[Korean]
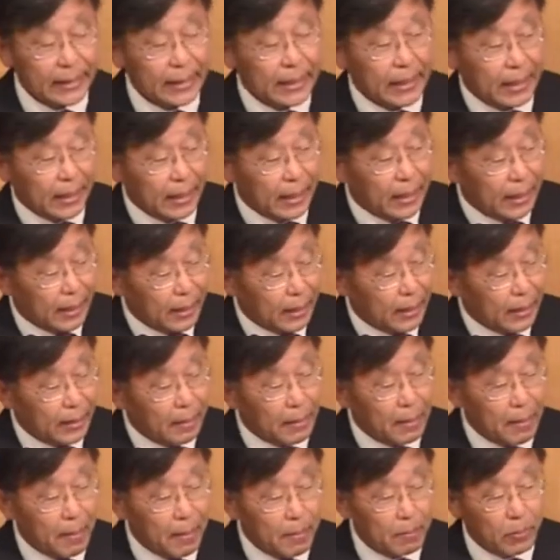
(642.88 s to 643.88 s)

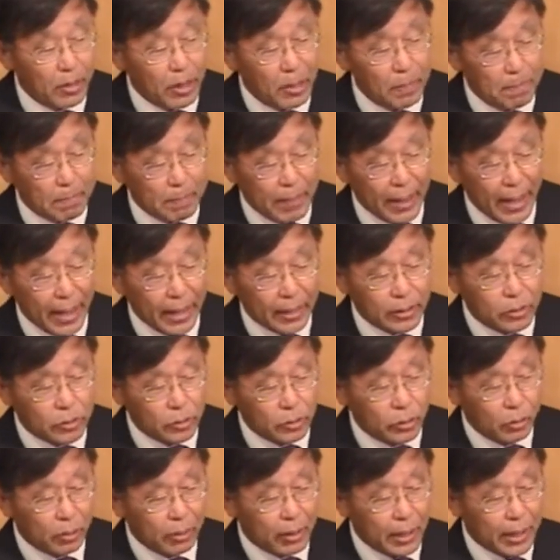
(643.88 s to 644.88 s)
아, 물론
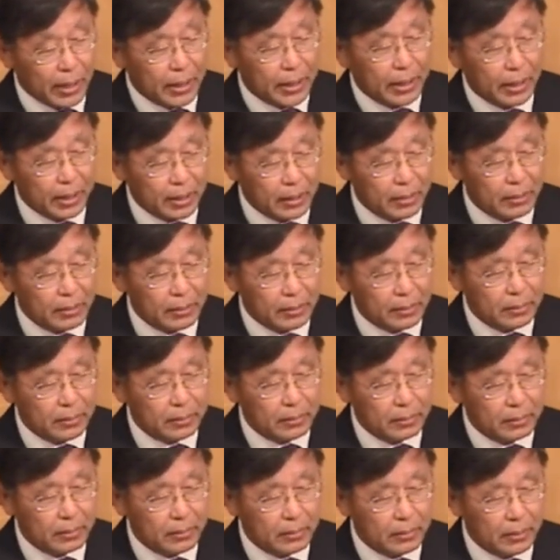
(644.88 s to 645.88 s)
베드로에게
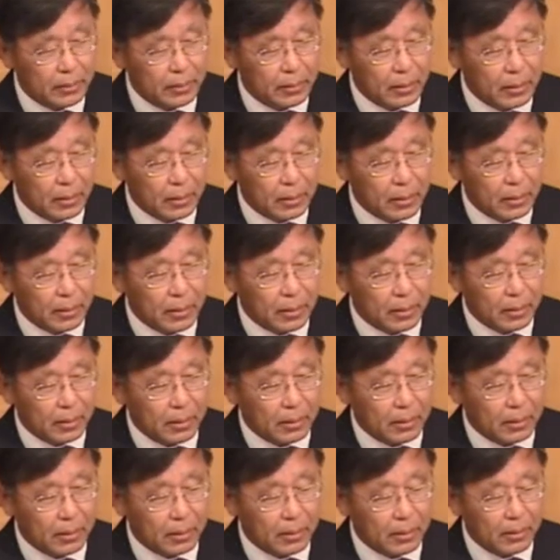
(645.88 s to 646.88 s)

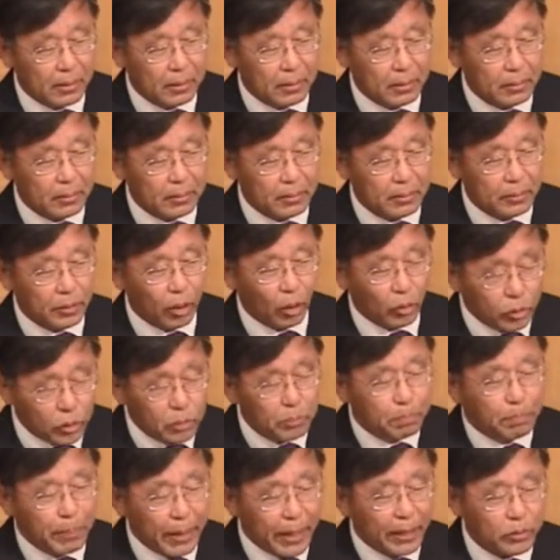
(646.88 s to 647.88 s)
어,
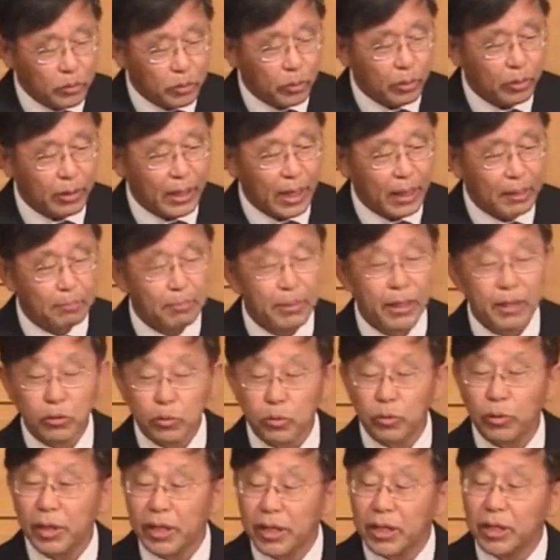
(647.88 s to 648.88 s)
너는 베드로라.
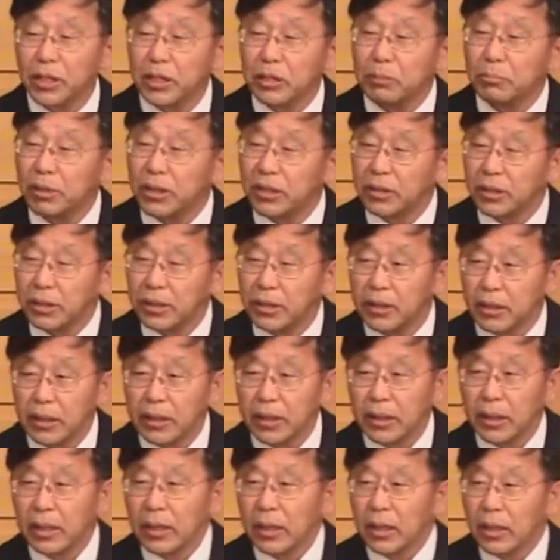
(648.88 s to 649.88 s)
베드로의 이름이
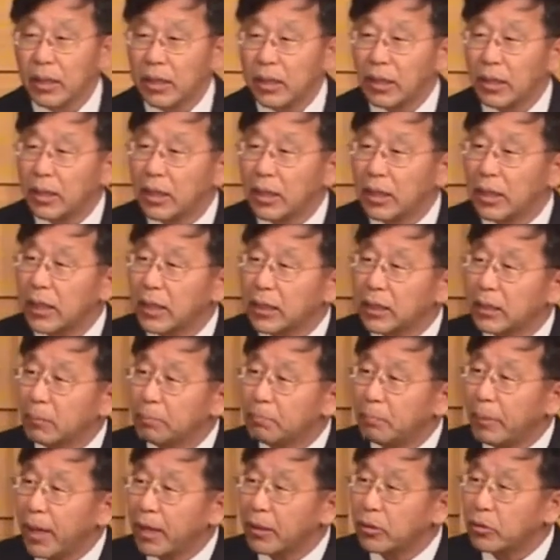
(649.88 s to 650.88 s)
에,
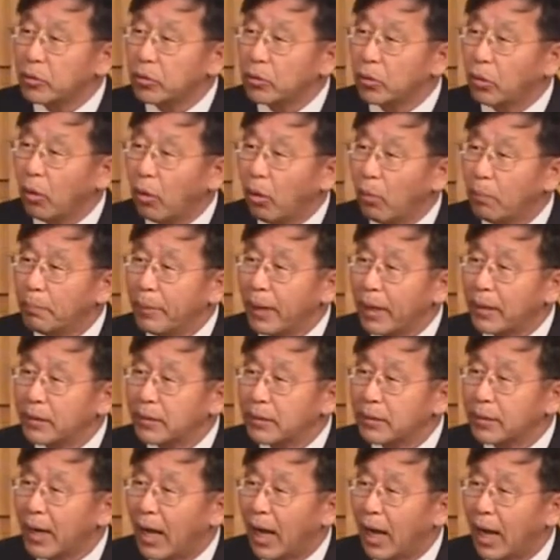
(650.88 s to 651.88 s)
그 페트로,
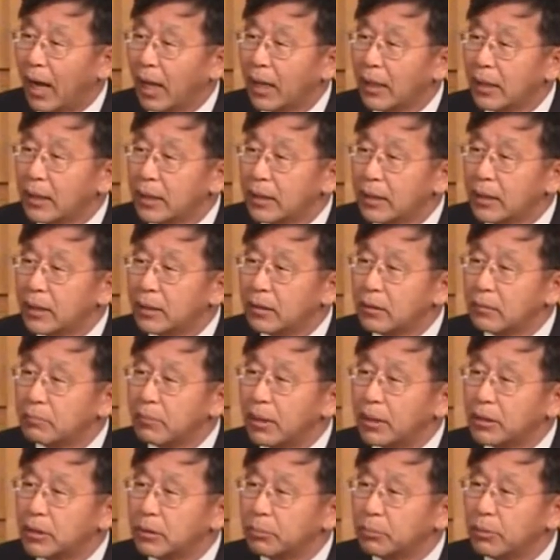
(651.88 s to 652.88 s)
페트라 이런
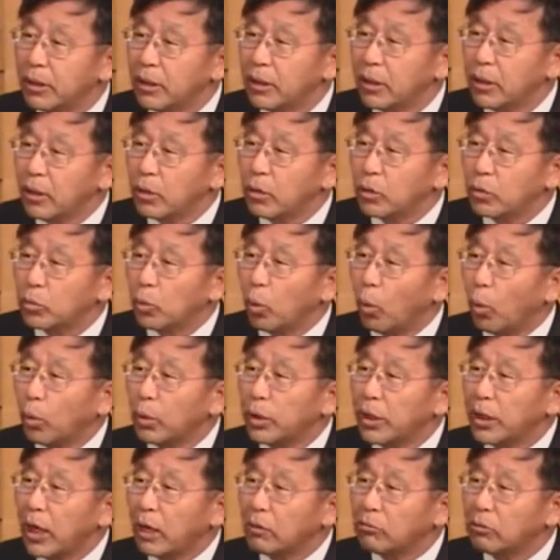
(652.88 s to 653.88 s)
말씀이
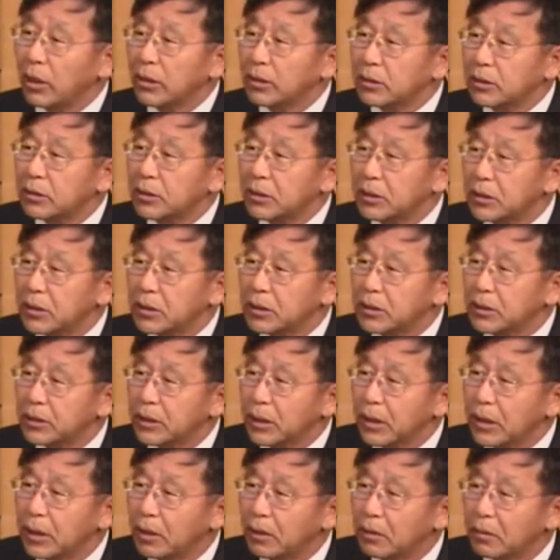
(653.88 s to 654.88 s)
돌이라고 하는 뜻이
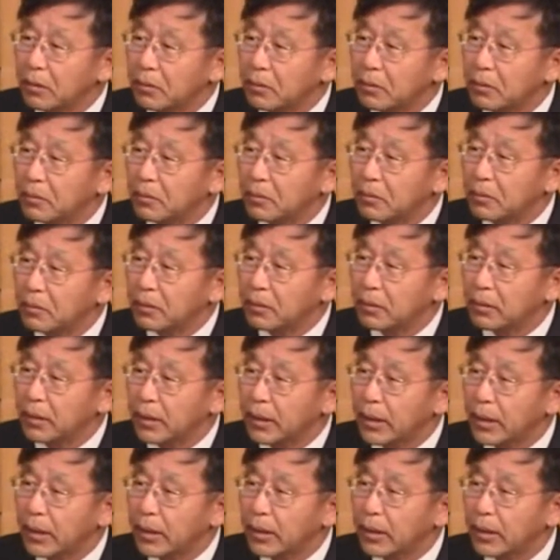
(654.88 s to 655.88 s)
있어요.
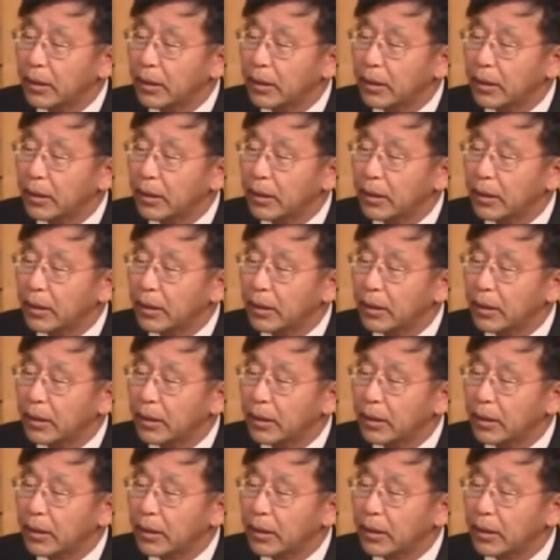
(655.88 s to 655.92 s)
예.